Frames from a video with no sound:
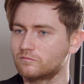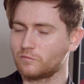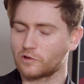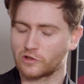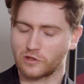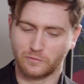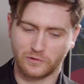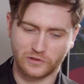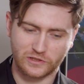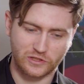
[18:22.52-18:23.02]

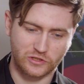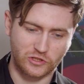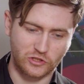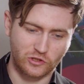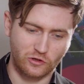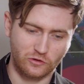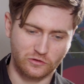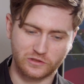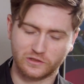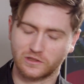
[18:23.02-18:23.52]
Panie prezesie,
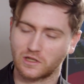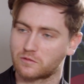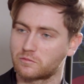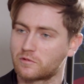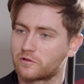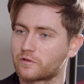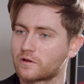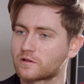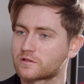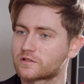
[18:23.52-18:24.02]
Śląsk tak
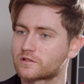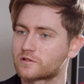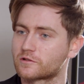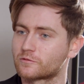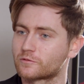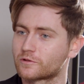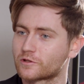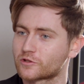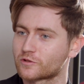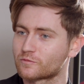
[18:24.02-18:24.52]
mnie
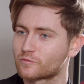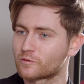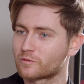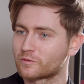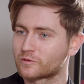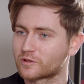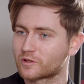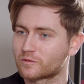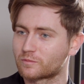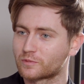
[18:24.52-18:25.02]
fascynuje, że
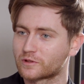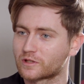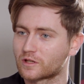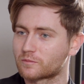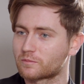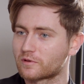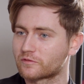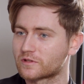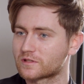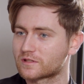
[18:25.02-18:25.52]
mógłbym tych pytań
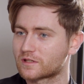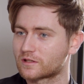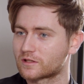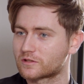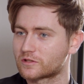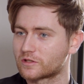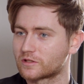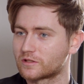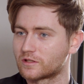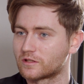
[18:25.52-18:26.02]
pewnie
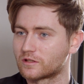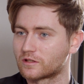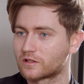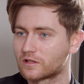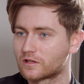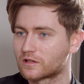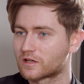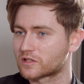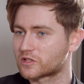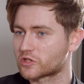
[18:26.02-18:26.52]
zadać i
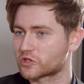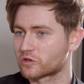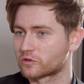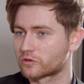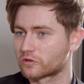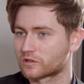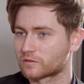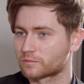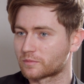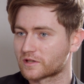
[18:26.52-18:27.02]
kilkadziesiąt
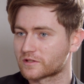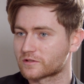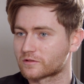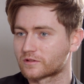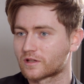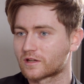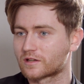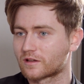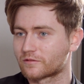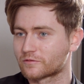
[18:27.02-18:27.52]
o te
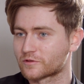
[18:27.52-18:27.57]
personalia,